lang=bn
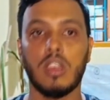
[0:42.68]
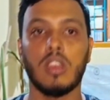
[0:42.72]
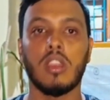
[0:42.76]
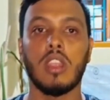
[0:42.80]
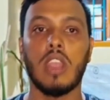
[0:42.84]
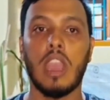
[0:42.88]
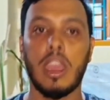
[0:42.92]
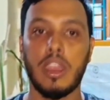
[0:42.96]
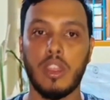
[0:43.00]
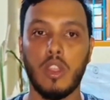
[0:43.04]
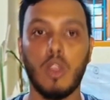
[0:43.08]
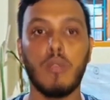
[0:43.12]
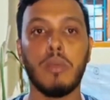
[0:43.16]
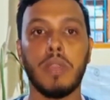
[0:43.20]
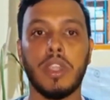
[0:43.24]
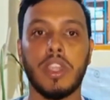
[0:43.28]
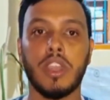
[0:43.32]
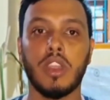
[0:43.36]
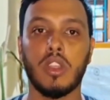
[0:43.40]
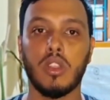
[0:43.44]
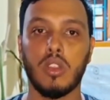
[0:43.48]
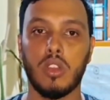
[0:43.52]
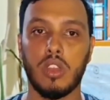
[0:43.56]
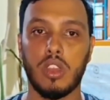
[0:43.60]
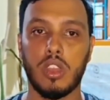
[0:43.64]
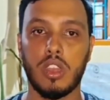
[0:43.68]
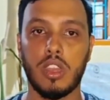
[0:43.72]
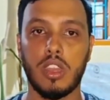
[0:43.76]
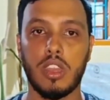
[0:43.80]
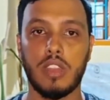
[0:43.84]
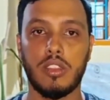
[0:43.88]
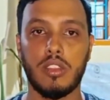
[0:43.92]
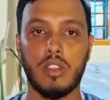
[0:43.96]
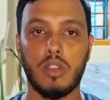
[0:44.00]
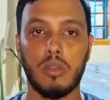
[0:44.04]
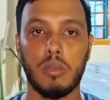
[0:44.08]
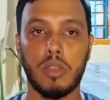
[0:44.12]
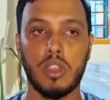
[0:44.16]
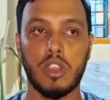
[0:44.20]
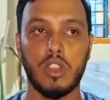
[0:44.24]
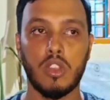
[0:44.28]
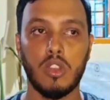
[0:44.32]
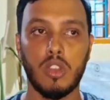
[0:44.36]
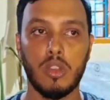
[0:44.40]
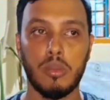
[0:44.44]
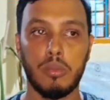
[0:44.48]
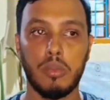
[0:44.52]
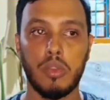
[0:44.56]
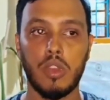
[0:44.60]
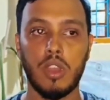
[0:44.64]
গাড়িকে ওভারটেক করে এটা রাস্তা ওভারটেক
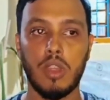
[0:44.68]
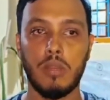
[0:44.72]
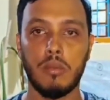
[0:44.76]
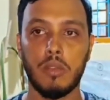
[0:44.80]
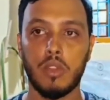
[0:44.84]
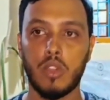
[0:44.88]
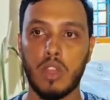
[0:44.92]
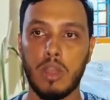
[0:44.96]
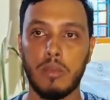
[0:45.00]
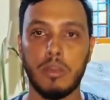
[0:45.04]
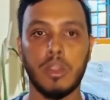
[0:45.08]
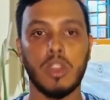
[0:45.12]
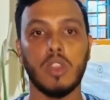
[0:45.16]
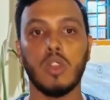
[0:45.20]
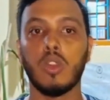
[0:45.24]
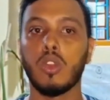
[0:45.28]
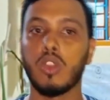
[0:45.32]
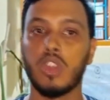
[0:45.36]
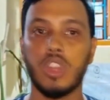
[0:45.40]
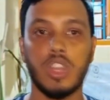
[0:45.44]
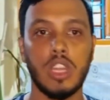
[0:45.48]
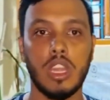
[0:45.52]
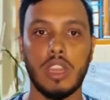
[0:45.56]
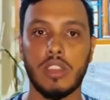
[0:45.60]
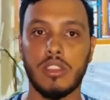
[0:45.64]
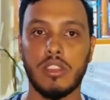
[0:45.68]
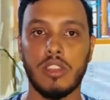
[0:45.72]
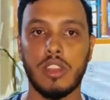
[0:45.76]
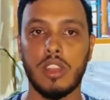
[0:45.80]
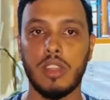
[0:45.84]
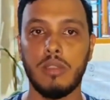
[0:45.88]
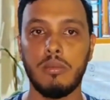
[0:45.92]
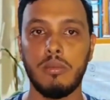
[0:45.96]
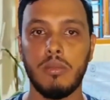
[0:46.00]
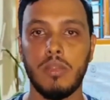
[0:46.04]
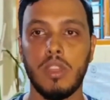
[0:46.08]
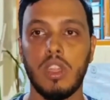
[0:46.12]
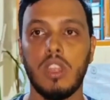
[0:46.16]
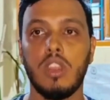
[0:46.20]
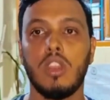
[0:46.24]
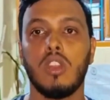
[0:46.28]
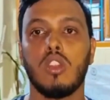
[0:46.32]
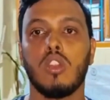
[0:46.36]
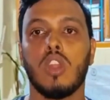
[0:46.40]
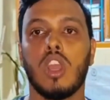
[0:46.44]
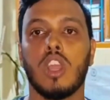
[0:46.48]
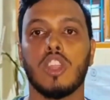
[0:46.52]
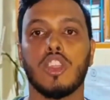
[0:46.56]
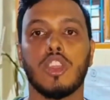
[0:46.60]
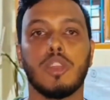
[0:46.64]
করার পরে আমরা তো আমাদের গতিতে আসছিলাম
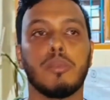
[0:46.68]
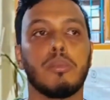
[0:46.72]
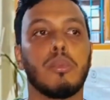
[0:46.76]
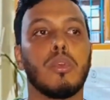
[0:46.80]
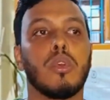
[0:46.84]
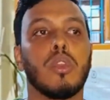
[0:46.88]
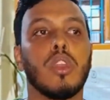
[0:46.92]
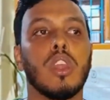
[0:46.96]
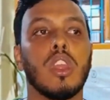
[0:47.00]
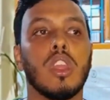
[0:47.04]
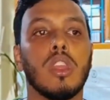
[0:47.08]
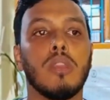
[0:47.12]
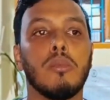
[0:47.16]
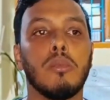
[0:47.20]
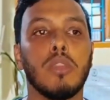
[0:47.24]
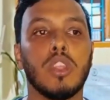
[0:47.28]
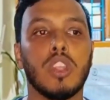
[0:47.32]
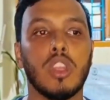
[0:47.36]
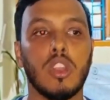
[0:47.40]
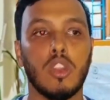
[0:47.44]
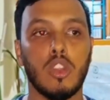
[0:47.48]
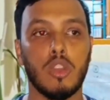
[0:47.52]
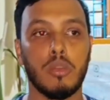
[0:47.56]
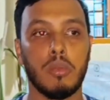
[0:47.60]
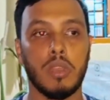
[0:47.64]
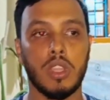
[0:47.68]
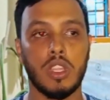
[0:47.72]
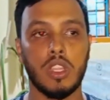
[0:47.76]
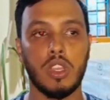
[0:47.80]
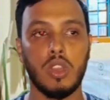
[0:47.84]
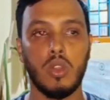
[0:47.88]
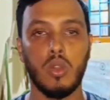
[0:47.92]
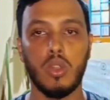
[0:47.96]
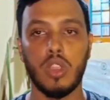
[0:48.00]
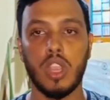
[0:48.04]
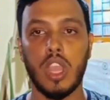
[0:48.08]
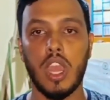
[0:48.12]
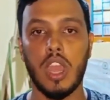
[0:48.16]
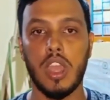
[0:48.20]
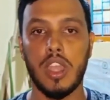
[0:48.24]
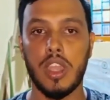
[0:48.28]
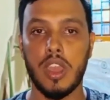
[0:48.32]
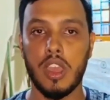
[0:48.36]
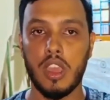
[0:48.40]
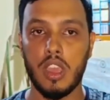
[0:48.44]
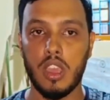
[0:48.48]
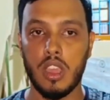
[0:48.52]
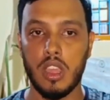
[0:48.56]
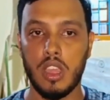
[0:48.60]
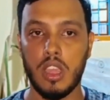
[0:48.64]
আসার পরে বিশালগড় বাজারে ওই
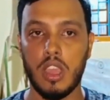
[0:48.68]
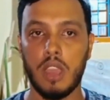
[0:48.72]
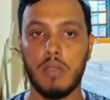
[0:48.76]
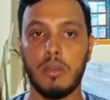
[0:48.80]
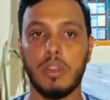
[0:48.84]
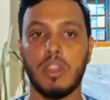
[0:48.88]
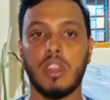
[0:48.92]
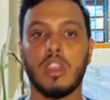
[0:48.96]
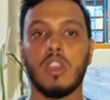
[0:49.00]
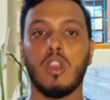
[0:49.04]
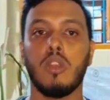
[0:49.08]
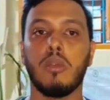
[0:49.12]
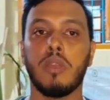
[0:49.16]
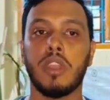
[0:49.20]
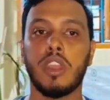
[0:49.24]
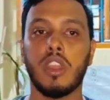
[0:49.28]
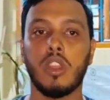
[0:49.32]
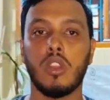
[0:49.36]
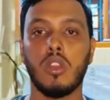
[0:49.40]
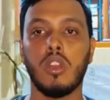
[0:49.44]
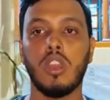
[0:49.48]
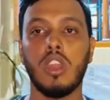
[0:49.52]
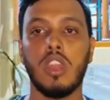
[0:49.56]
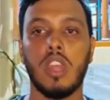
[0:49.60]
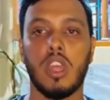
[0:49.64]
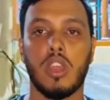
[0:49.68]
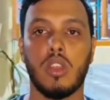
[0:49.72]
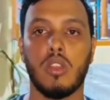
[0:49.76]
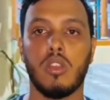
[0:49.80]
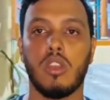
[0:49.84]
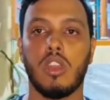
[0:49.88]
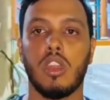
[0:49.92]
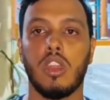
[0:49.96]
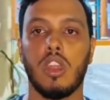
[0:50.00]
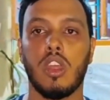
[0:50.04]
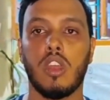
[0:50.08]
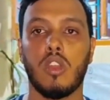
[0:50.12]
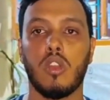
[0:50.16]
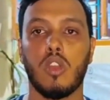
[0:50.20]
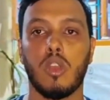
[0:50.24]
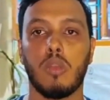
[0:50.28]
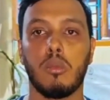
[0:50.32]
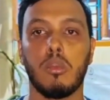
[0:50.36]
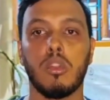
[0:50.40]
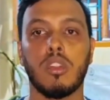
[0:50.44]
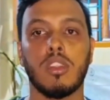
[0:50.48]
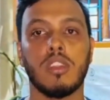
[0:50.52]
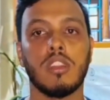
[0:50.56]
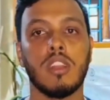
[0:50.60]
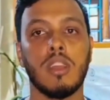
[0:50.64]
গাড়িটা আমাদেরকে ওভারটেক করে দাঁড় করে দাঁড় করে
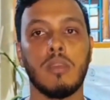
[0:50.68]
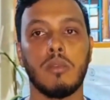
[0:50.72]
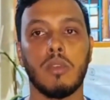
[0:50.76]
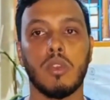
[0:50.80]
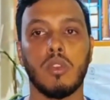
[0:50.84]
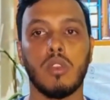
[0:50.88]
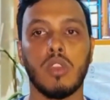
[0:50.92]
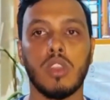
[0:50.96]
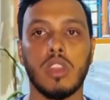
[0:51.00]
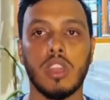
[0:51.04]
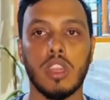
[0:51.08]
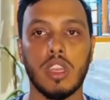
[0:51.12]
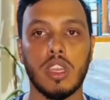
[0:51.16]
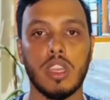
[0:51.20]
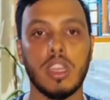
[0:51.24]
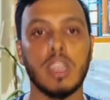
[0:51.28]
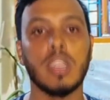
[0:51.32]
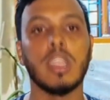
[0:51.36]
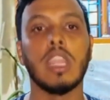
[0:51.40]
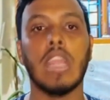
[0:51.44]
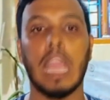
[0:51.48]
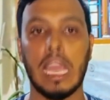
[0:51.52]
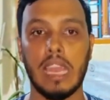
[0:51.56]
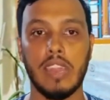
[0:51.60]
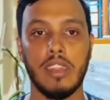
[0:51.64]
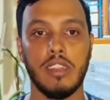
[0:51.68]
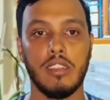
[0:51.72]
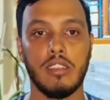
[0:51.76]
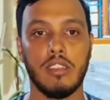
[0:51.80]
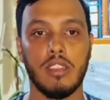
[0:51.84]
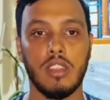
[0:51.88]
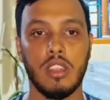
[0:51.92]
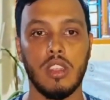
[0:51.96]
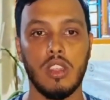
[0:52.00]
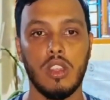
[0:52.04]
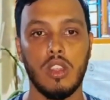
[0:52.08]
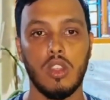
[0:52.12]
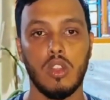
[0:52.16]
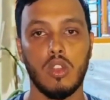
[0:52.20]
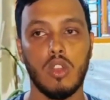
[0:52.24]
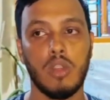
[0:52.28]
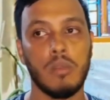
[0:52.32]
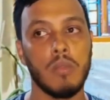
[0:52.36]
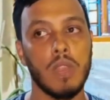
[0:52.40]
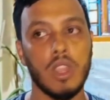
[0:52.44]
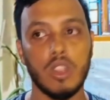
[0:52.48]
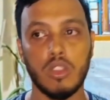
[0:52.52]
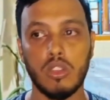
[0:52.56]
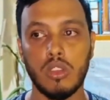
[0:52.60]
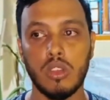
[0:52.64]
বলতেছে আমরা ওনাদেরকে নাকি গালি দিচ্ছি
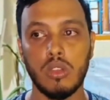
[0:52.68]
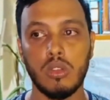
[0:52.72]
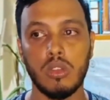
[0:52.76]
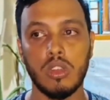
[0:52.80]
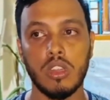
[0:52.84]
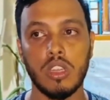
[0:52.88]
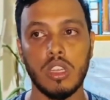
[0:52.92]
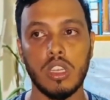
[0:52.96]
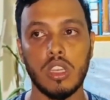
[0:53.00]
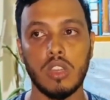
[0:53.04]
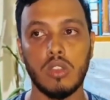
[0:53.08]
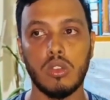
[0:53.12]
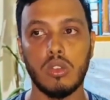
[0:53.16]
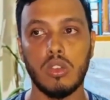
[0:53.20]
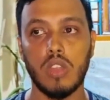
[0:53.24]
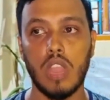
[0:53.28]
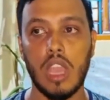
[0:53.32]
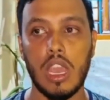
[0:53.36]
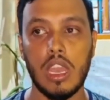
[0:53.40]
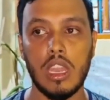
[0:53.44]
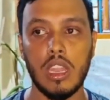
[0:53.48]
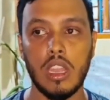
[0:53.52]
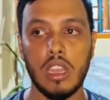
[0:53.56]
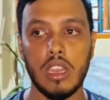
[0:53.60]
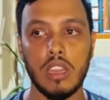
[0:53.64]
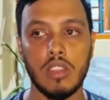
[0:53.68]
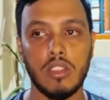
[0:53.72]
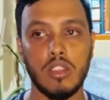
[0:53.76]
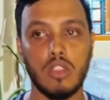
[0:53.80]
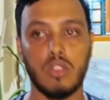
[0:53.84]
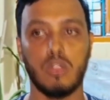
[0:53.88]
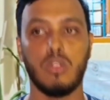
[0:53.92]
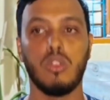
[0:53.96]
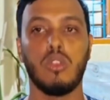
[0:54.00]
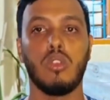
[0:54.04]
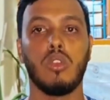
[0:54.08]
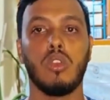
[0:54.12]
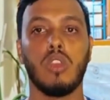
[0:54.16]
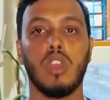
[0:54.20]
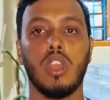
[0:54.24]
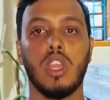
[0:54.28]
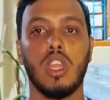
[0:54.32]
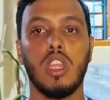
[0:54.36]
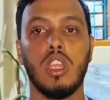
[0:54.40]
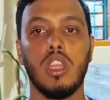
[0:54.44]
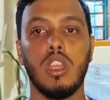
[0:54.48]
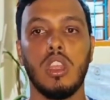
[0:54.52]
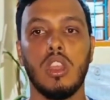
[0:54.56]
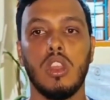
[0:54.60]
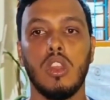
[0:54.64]
আমরা আসলে ওনাদেরকে কোনো গালি গালাজ কিছুই করি
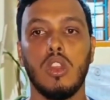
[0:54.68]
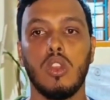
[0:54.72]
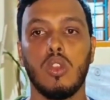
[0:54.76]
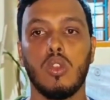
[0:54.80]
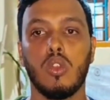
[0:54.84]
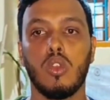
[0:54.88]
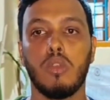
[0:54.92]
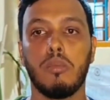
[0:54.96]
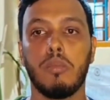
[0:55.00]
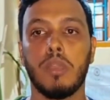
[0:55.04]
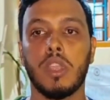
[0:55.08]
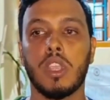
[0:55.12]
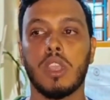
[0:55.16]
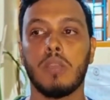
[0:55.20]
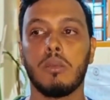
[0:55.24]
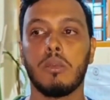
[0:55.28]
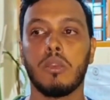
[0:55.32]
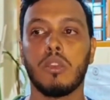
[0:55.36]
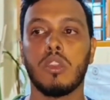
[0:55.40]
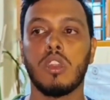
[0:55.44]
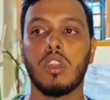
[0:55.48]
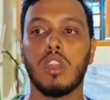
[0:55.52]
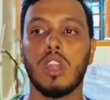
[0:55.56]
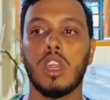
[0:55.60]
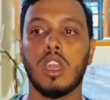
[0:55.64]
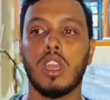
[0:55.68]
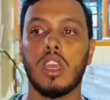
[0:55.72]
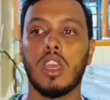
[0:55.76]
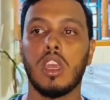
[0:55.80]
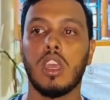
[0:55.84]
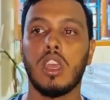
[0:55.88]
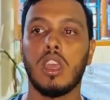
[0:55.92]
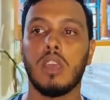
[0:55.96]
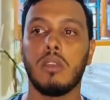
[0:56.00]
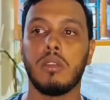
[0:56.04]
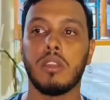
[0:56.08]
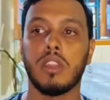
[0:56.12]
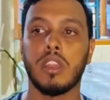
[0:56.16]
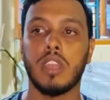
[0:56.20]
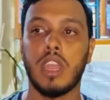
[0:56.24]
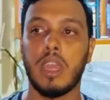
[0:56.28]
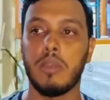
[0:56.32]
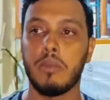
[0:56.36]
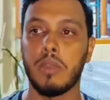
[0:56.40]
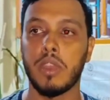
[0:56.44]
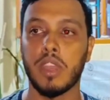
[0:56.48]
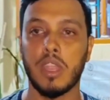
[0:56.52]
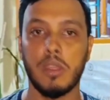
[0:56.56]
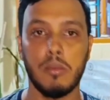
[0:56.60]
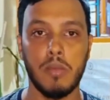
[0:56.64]
নাই ওই প্রেক্ষাপটে তারা আমাদের
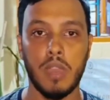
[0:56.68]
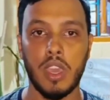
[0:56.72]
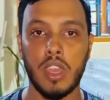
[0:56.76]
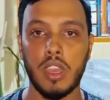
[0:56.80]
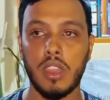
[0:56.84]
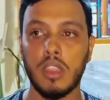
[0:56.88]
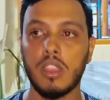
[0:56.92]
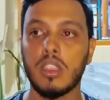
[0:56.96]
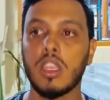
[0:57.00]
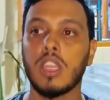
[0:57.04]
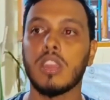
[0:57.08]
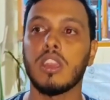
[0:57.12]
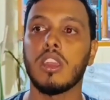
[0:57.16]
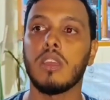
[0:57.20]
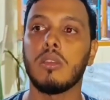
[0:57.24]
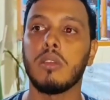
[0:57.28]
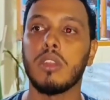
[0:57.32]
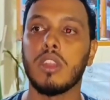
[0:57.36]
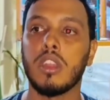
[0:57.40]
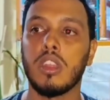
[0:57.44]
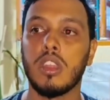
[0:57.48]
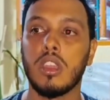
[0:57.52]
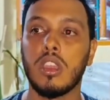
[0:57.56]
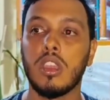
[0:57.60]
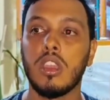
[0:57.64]
ড্রাইভারকে মারে সাথে আমাদের